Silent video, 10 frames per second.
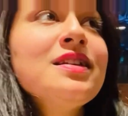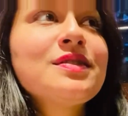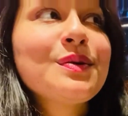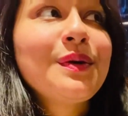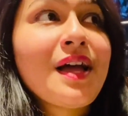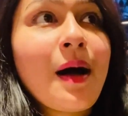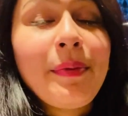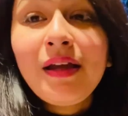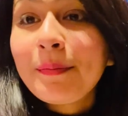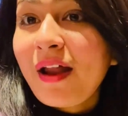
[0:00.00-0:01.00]
सो so, यहाँ पे
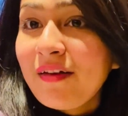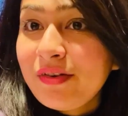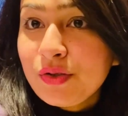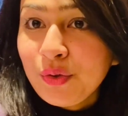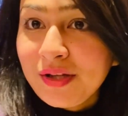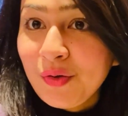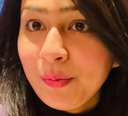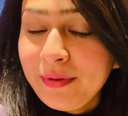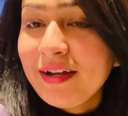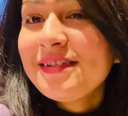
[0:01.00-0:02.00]
एक प्राइवेट सोना रूम
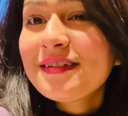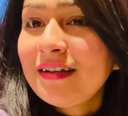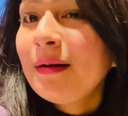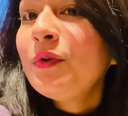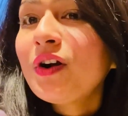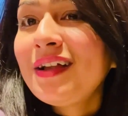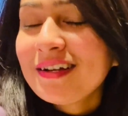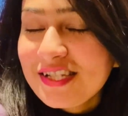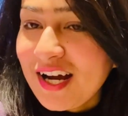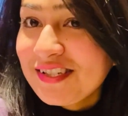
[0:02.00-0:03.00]
भी है जिसके लिए हम लोग का अलग
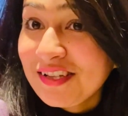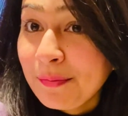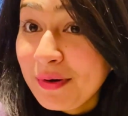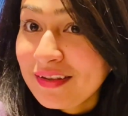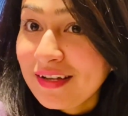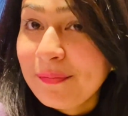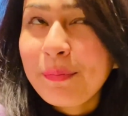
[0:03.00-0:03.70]
चार्ज देना पड़ता है